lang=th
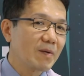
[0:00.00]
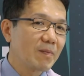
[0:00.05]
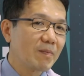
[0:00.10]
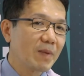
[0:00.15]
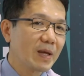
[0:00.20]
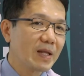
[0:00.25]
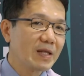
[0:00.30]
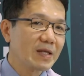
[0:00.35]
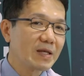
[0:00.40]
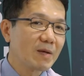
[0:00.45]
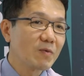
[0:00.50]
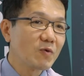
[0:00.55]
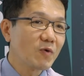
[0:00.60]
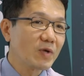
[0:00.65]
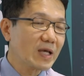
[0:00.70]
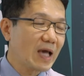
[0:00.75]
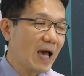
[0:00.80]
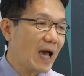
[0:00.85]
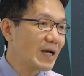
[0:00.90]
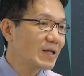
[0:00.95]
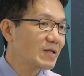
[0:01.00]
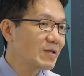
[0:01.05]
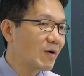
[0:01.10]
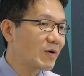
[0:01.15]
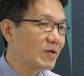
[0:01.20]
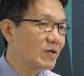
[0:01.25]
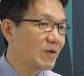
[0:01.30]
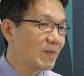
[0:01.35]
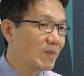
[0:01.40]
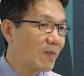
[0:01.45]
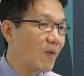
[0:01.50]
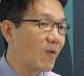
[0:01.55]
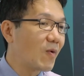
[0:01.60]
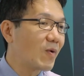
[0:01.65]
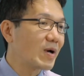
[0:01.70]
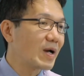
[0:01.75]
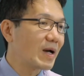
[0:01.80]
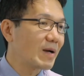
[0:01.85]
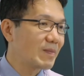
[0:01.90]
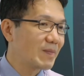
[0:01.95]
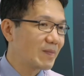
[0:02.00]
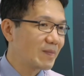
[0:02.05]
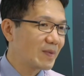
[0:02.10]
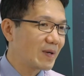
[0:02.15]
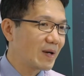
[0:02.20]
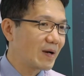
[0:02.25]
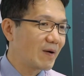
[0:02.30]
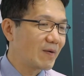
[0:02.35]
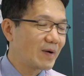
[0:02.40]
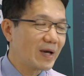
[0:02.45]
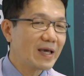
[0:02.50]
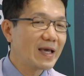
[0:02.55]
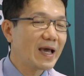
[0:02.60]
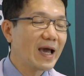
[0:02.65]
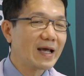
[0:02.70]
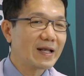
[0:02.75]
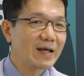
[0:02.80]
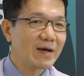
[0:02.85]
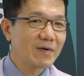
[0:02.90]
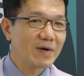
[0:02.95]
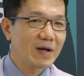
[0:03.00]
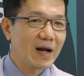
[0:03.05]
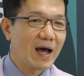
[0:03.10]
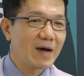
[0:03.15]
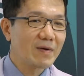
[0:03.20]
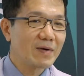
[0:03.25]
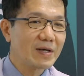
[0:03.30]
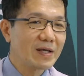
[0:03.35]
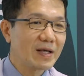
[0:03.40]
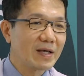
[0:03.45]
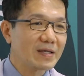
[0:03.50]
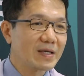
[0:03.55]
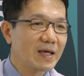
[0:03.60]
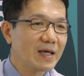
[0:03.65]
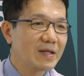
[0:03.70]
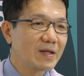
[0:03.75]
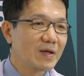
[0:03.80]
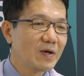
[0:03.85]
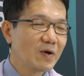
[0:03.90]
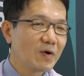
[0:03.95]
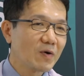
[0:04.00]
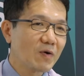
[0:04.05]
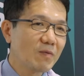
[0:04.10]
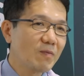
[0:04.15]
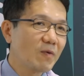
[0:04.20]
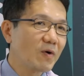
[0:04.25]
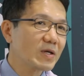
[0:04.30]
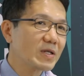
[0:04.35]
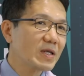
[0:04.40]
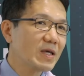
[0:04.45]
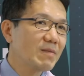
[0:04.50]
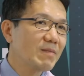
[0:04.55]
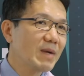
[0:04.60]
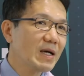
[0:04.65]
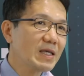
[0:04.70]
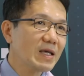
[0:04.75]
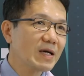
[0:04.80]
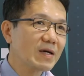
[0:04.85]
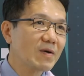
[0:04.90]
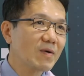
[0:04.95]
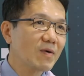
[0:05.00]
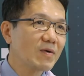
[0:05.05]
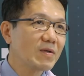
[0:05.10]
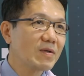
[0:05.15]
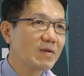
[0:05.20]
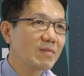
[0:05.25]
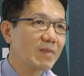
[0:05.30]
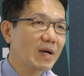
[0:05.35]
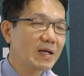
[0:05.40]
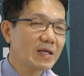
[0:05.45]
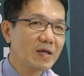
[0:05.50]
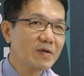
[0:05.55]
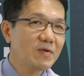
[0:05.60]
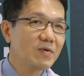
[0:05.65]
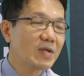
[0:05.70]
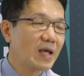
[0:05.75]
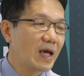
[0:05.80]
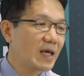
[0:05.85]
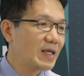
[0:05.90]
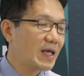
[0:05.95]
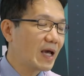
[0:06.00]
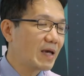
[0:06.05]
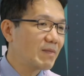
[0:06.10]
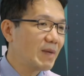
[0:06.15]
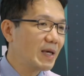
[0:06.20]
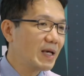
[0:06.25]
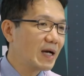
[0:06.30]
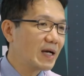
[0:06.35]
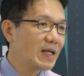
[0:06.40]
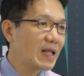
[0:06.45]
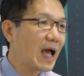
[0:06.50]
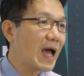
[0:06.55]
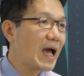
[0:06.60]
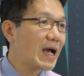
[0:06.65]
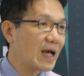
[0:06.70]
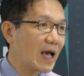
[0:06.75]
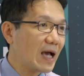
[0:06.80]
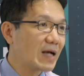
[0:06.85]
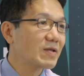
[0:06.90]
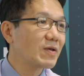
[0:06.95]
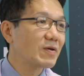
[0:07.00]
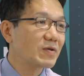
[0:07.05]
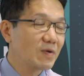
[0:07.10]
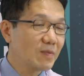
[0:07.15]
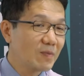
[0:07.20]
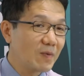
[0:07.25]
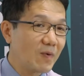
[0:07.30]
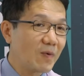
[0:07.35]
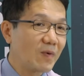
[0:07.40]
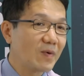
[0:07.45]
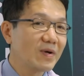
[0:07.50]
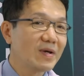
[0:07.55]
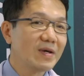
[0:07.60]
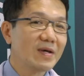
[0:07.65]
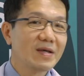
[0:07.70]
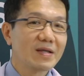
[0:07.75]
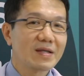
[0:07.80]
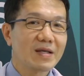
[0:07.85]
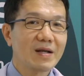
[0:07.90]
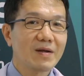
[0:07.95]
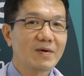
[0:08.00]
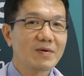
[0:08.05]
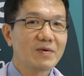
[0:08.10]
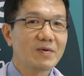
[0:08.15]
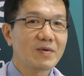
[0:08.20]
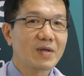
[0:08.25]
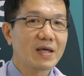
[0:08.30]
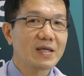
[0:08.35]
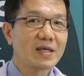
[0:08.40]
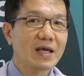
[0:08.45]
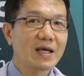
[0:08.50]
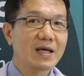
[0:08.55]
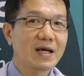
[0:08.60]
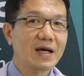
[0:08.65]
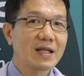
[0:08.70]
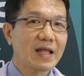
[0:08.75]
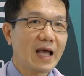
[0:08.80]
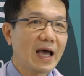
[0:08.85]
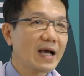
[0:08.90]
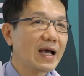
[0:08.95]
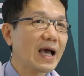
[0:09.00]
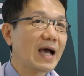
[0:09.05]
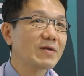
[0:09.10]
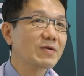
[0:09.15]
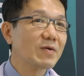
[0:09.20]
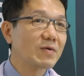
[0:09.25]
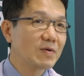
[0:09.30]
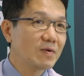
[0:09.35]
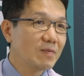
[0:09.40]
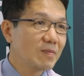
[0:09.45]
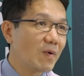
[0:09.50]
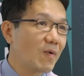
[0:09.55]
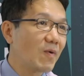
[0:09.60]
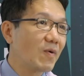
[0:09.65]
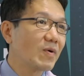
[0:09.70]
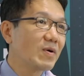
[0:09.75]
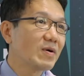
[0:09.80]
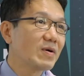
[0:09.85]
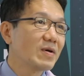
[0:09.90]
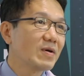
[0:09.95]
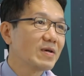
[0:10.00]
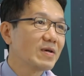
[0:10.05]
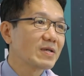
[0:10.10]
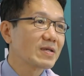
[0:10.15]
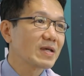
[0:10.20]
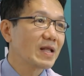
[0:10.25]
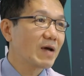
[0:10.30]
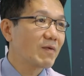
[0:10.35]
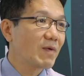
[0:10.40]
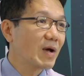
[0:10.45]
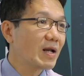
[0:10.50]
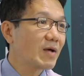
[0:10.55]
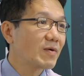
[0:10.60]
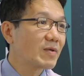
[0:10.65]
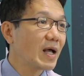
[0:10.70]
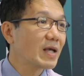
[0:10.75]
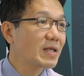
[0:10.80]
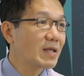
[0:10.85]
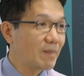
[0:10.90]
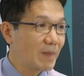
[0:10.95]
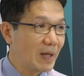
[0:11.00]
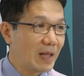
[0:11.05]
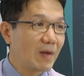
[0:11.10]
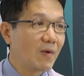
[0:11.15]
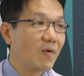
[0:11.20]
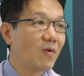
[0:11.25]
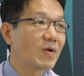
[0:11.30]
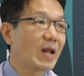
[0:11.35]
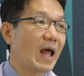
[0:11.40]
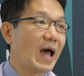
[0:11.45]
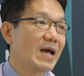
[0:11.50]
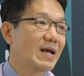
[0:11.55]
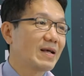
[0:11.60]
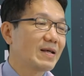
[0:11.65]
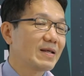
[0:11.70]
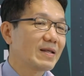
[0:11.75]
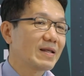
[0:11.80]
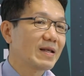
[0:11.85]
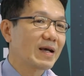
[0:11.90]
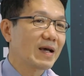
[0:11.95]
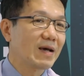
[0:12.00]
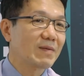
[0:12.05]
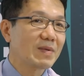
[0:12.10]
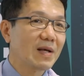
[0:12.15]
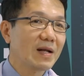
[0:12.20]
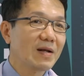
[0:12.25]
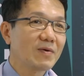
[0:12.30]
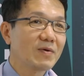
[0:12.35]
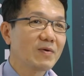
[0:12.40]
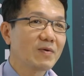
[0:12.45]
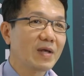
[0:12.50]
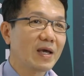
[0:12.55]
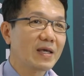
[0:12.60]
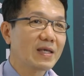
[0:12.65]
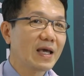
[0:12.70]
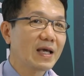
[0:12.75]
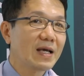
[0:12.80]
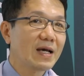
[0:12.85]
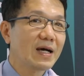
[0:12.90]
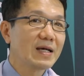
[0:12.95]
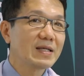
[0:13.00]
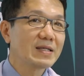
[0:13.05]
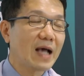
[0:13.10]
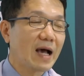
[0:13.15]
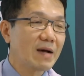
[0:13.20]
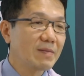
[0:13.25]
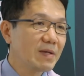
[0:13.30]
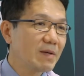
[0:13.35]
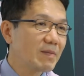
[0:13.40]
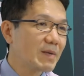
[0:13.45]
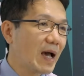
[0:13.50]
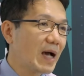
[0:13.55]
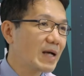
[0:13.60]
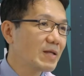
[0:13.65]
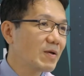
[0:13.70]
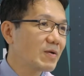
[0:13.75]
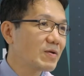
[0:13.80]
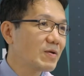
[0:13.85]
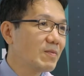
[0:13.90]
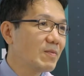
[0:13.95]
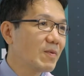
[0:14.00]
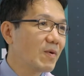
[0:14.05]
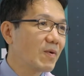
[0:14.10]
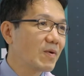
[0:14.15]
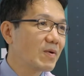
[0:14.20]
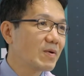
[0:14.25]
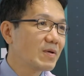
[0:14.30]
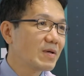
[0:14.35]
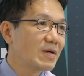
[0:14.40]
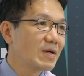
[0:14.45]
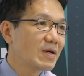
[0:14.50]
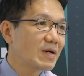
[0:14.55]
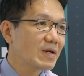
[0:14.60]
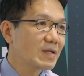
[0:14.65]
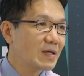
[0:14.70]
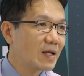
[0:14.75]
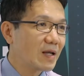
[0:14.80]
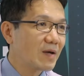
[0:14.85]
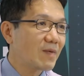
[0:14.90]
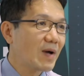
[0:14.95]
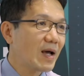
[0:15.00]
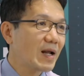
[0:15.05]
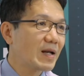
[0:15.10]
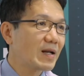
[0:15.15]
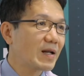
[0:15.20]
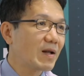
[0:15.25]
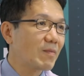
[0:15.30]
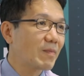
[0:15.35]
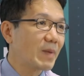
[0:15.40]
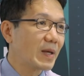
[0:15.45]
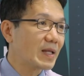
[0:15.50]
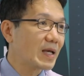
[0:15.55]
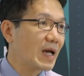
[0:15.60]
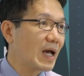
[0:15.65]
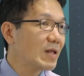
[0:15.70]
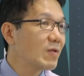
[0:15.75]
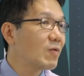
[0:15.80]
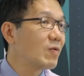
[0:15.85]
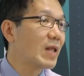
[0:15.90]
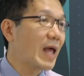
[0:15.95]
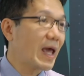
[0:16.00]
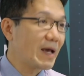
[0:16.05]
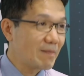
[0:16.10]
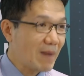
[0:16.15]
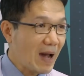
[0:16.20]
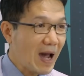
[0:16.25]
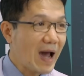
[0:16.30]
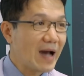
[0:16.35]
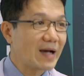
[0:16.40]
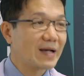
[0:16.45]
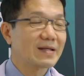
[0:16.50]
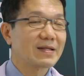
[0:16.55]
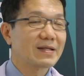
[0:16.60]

เป็นจำนวนครั้งต่อชั่วโมงครับเอาง่ายๆเลยคร่าวๆเลยอย่างเช่นคนปกติมักจะหยุดหายใจไม่เกิน5ครั้งต่อชั่วโมงถ้าเราหยุดหายใจเกิน5ครั้งต่อชั่วโมงแสดงว่าเราน่าจะเป็นโรคละนะครับถ้าเราหยุดหายใจเกิน30ครั้งต่อชั่วโมงก็แสดงว่าเราเป็นขั้นรุนแรงมาก